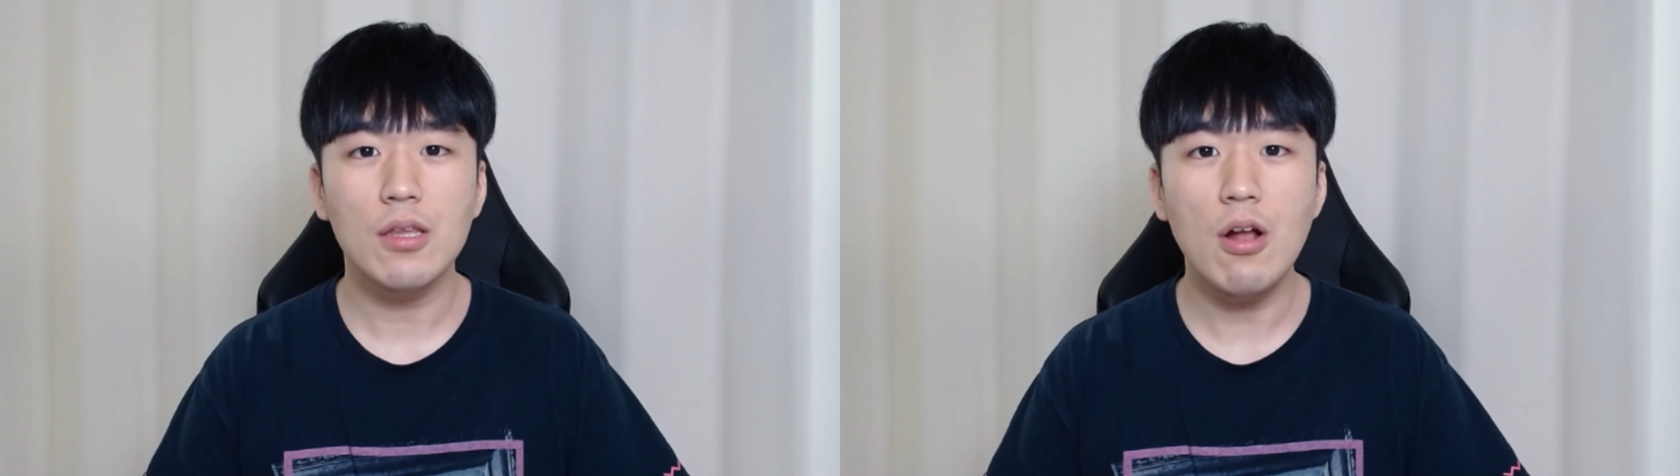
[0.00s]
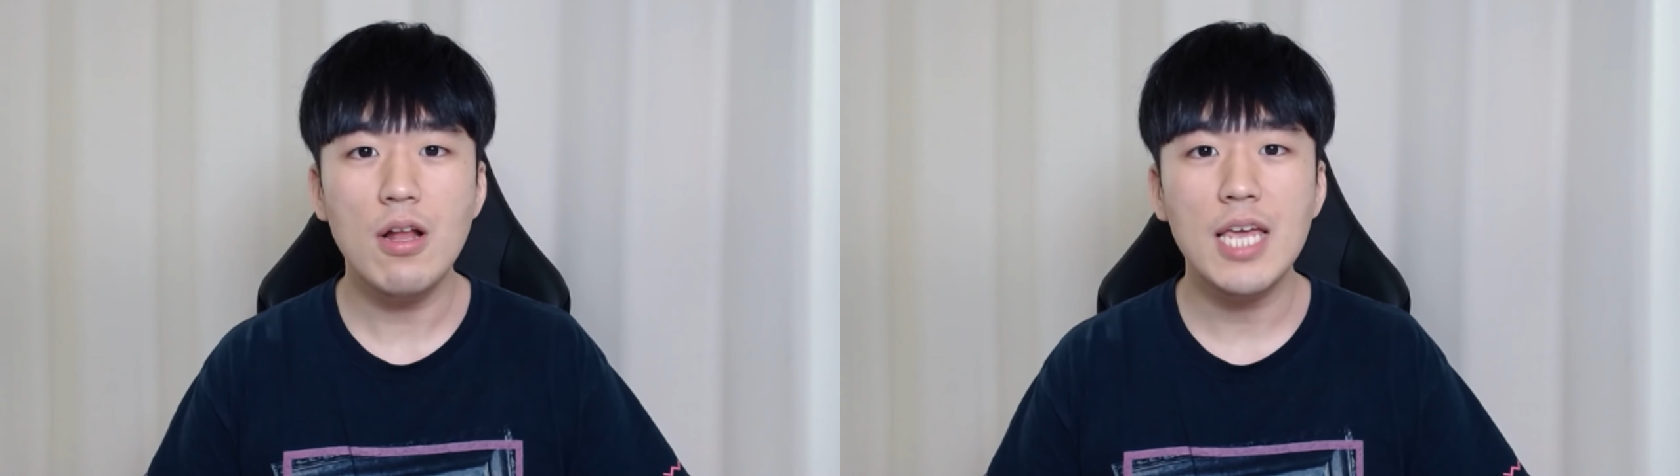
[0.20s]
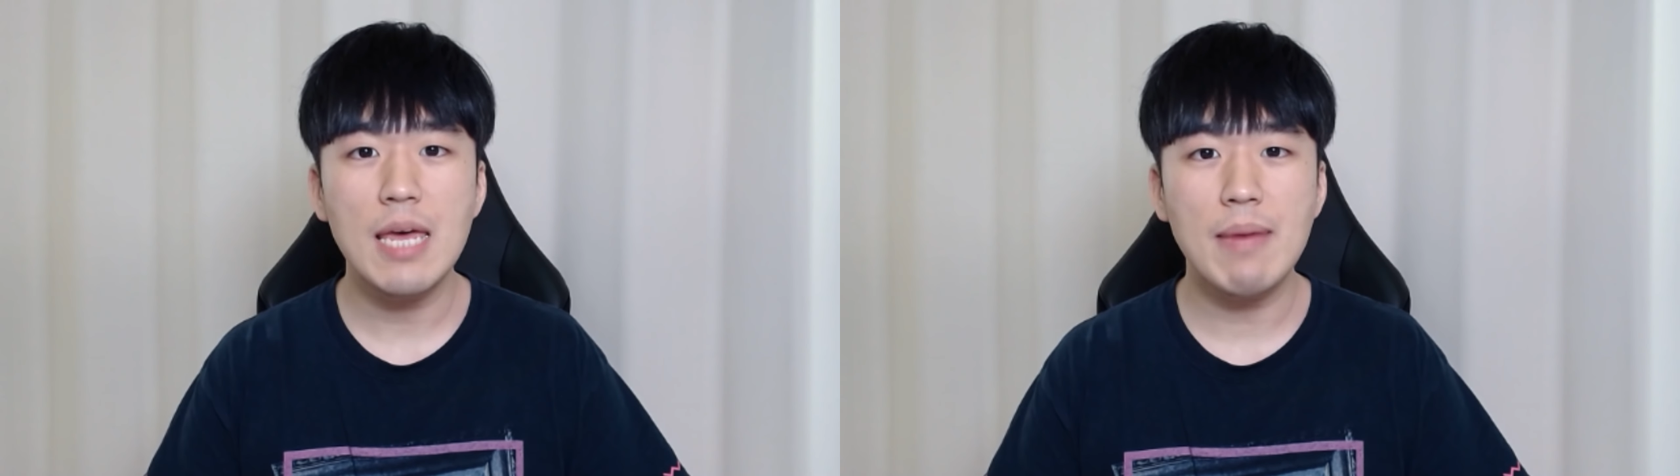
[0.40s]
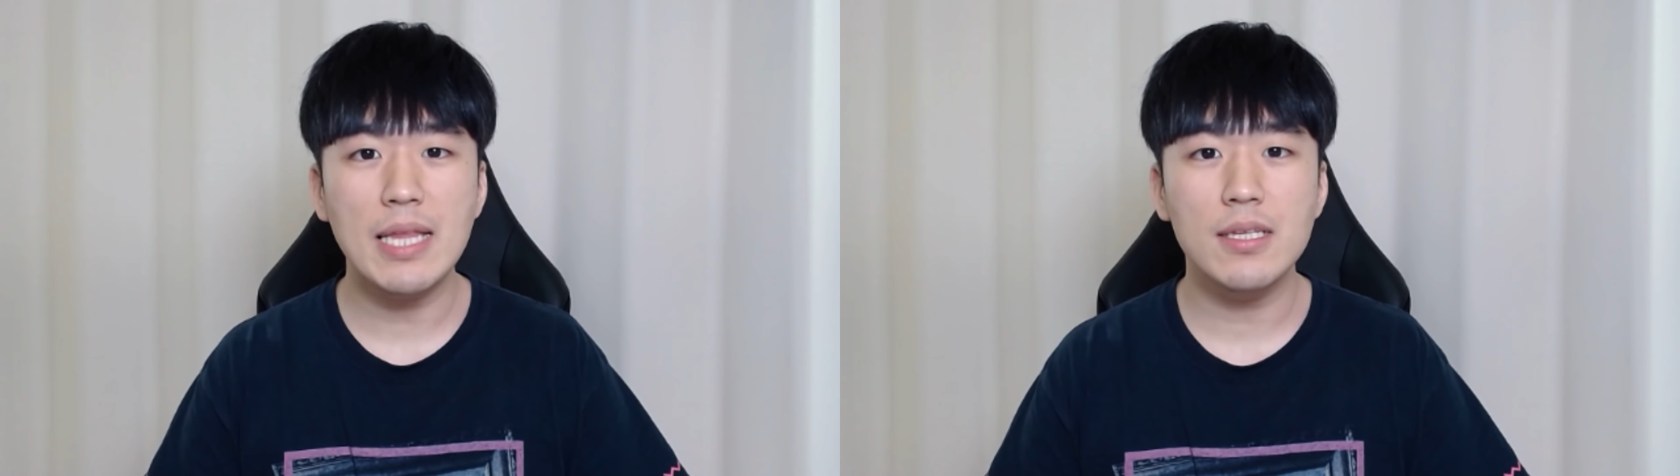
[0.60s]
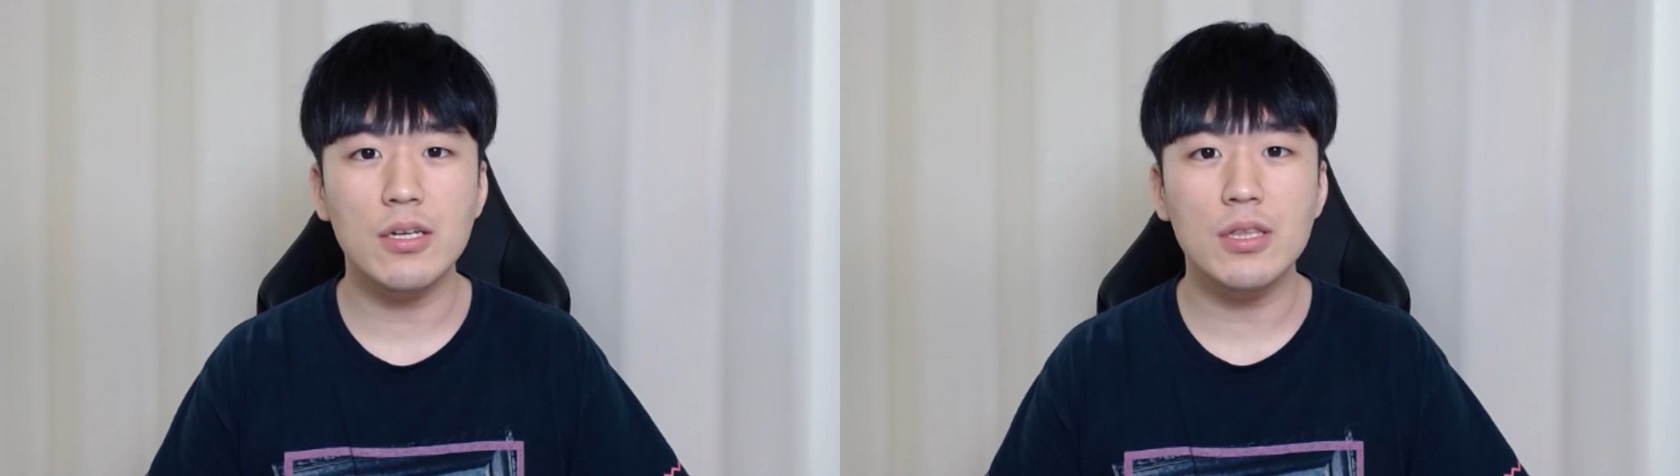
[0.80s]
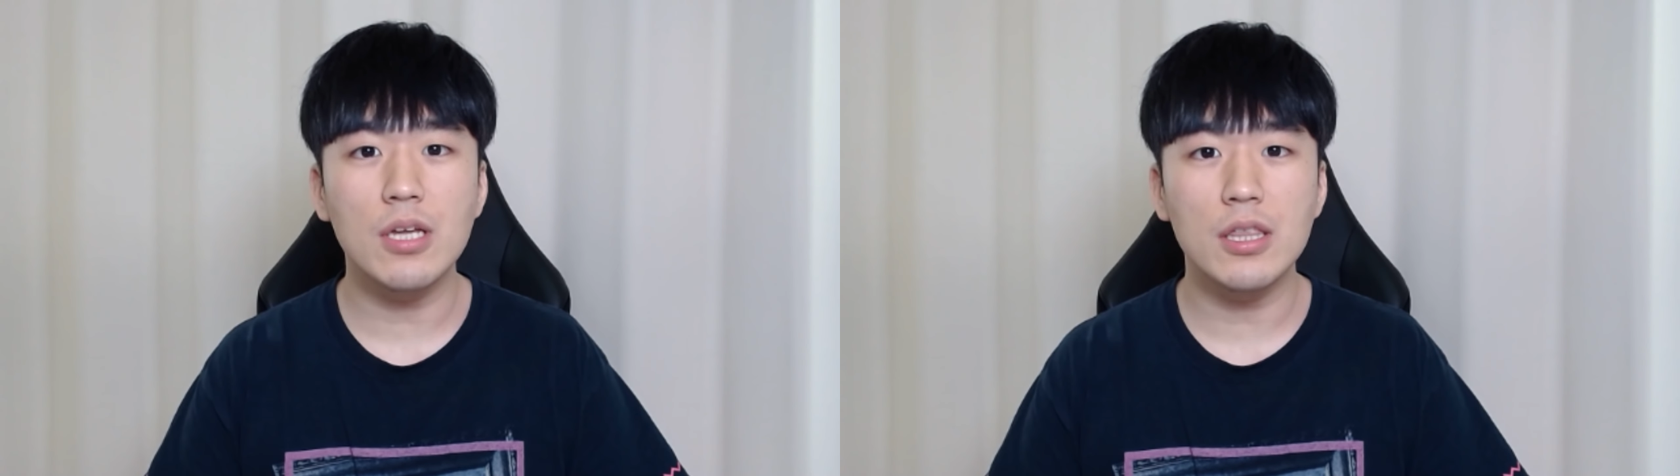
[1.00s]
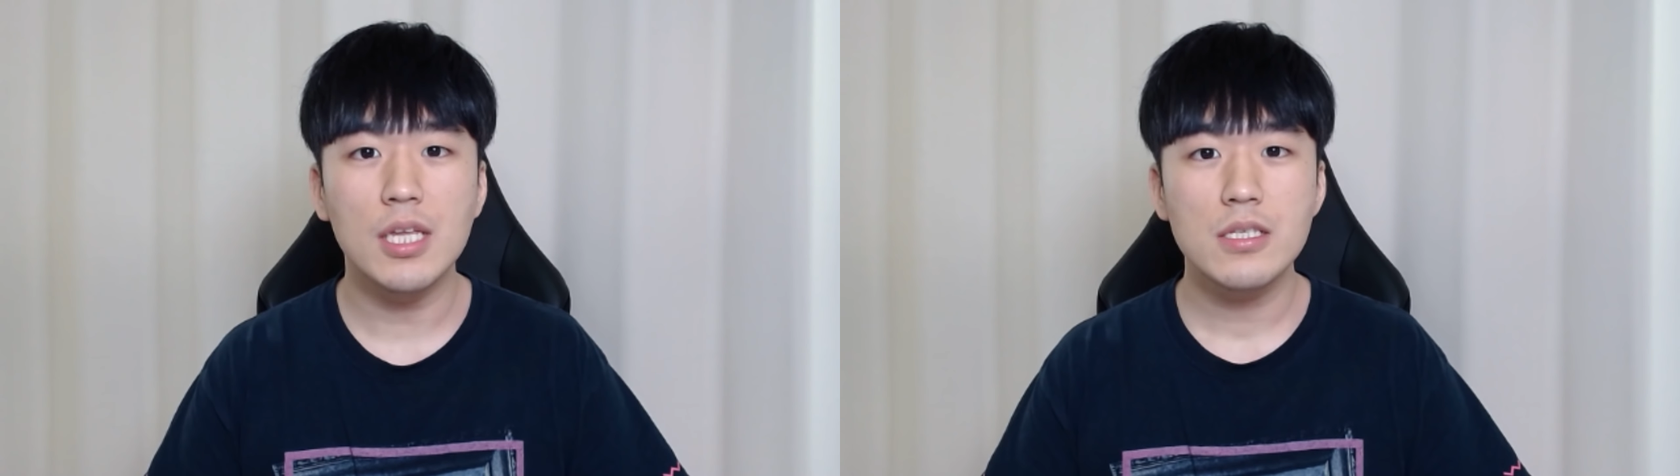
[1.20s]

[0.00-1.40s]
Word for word: 떨게 만들었던